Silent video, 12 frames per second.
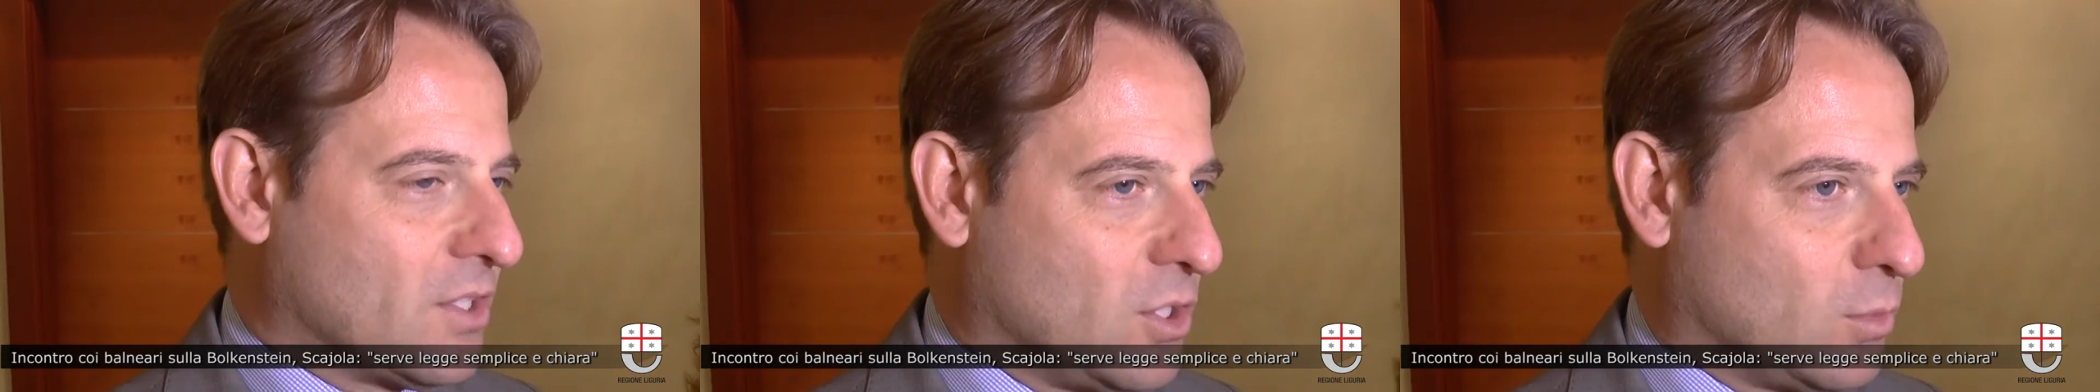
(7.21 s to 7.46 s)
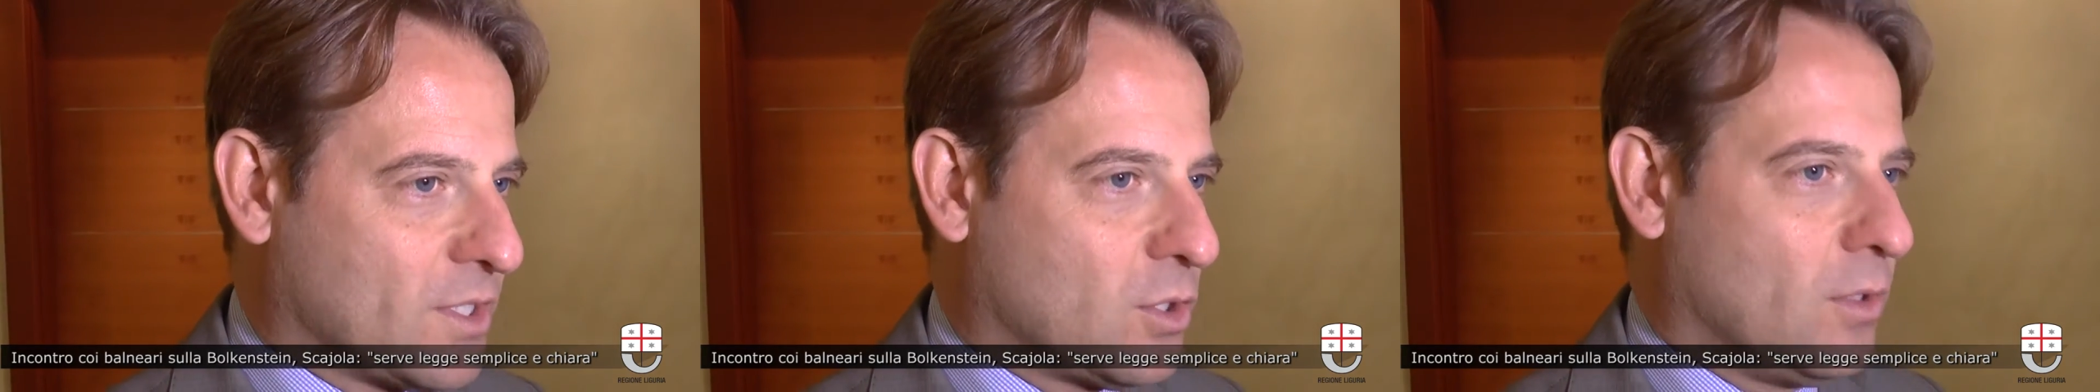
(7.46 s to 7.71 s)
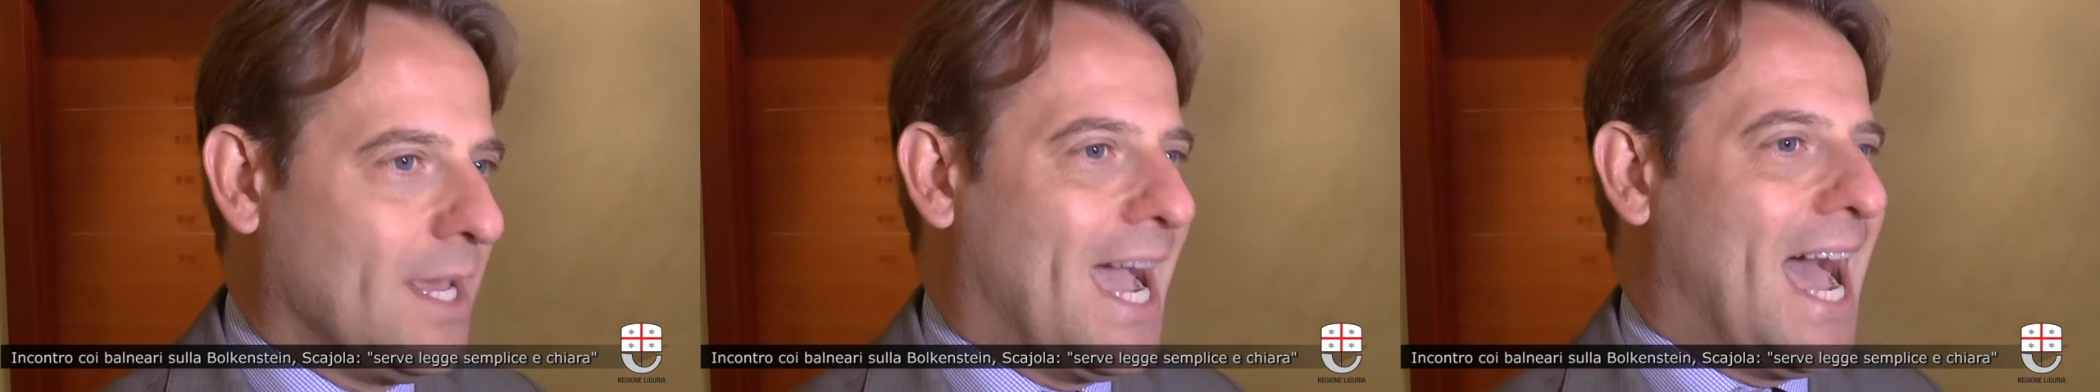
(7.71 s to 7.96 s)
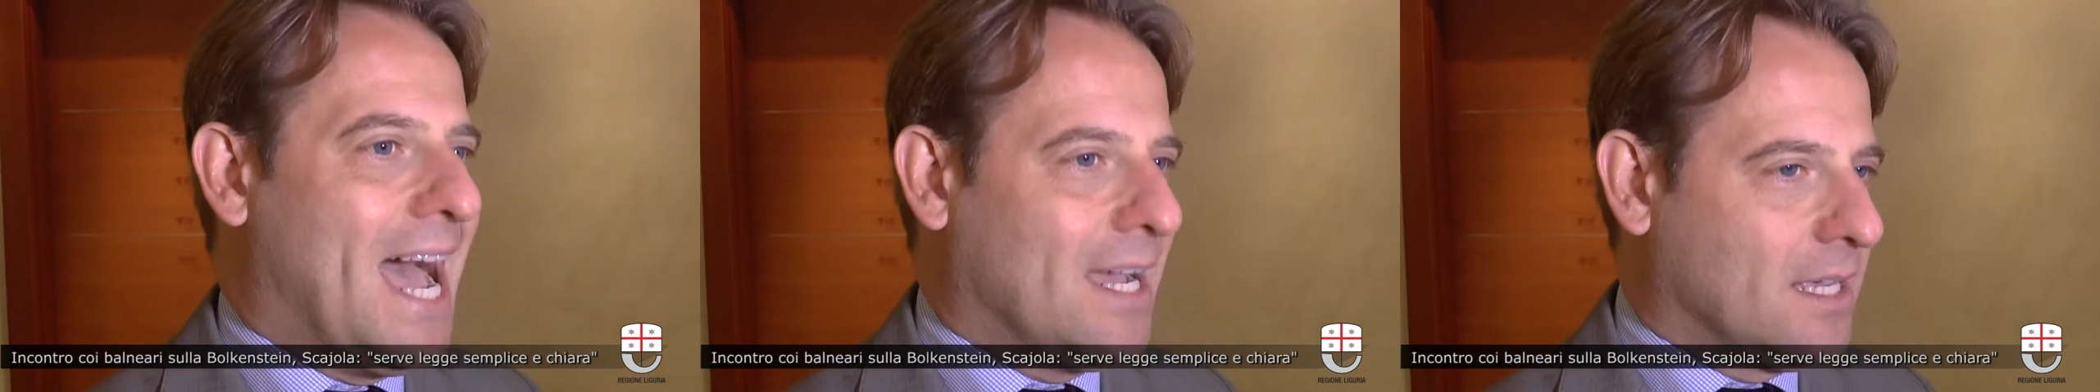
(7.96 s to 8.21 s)

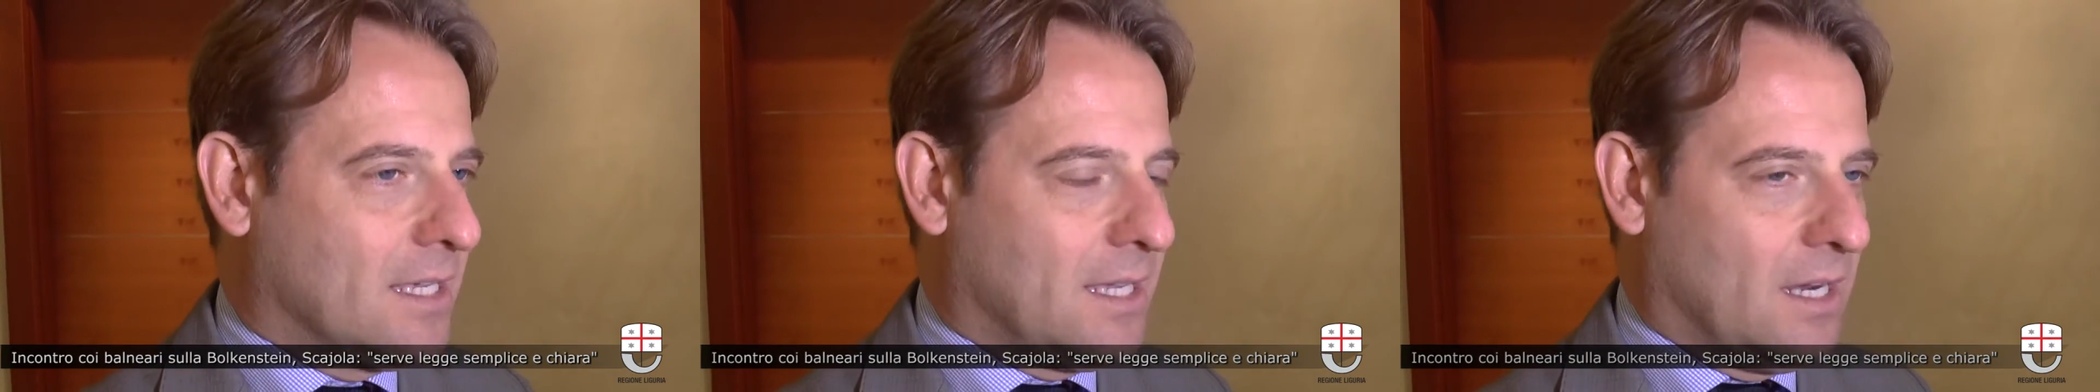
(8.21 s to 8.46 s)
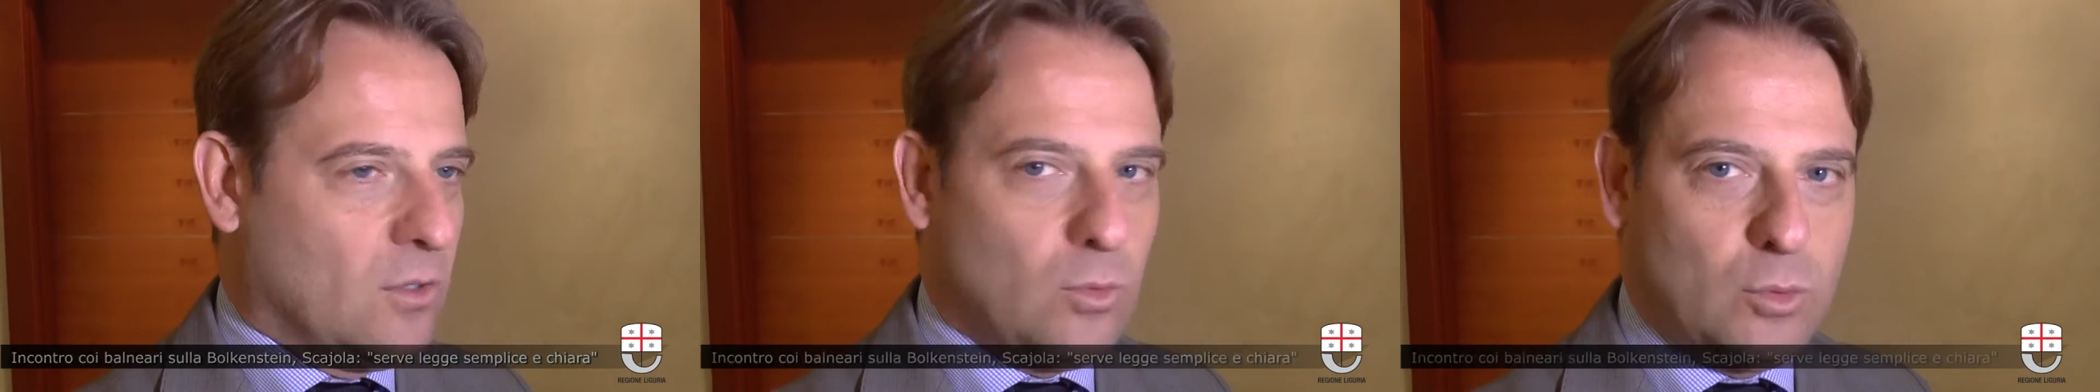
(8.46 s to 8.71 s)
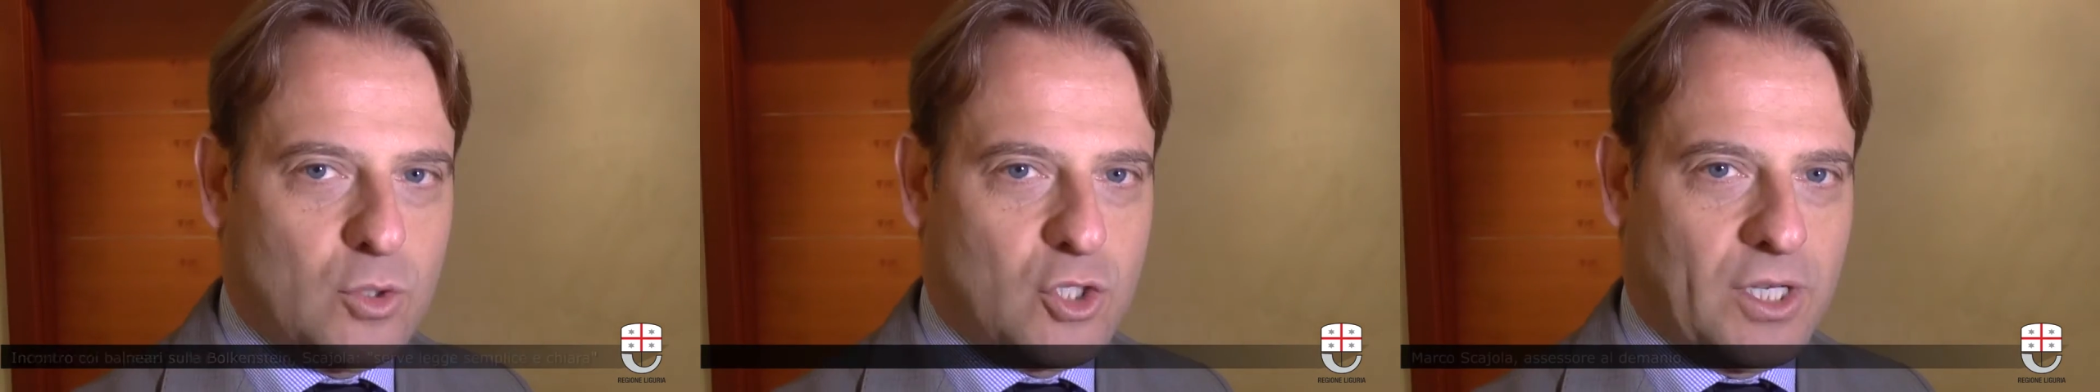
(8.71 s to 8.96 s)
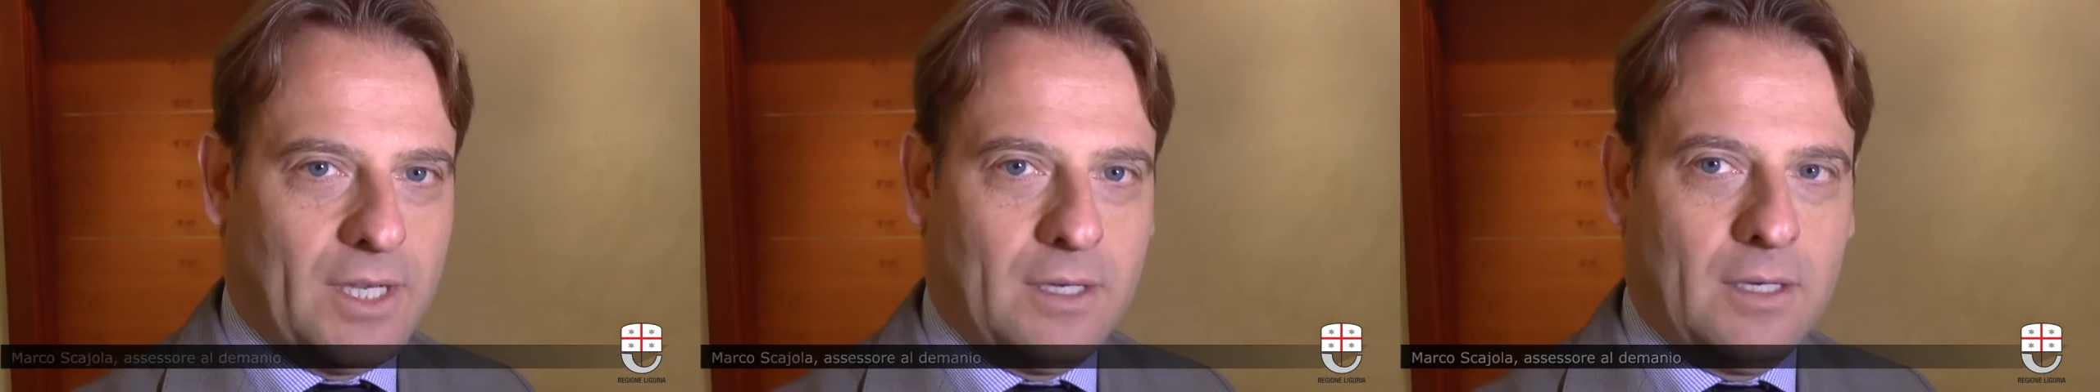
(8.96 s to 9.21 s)
situazione anche alla
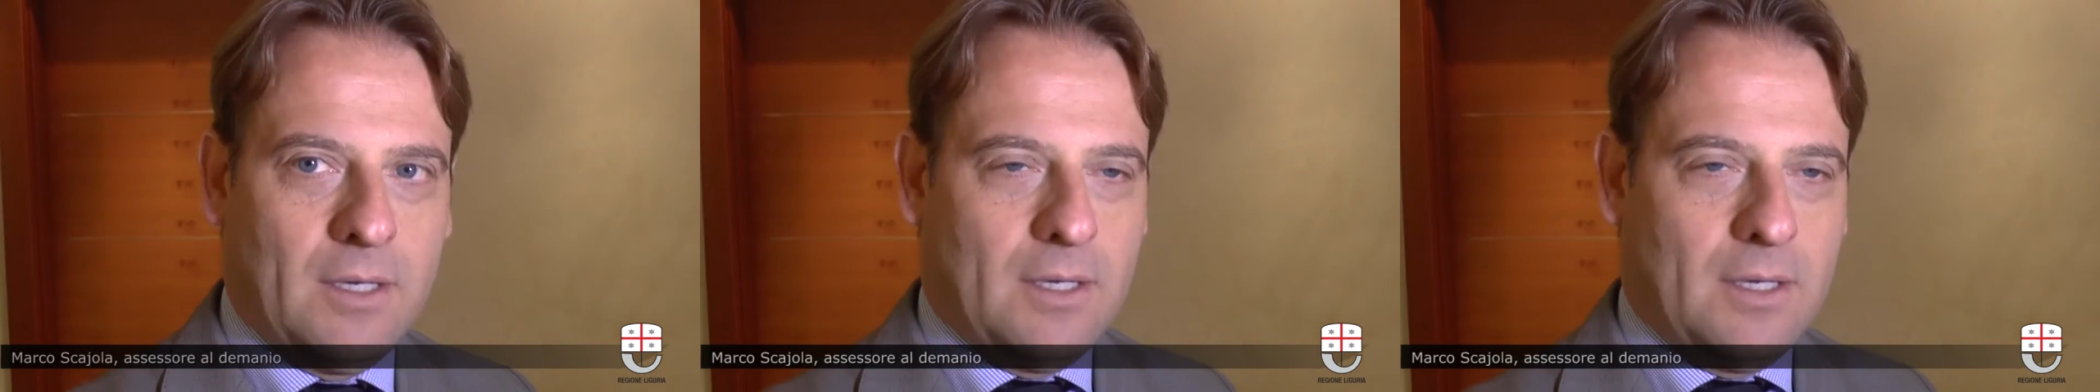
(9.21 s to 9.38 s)
luce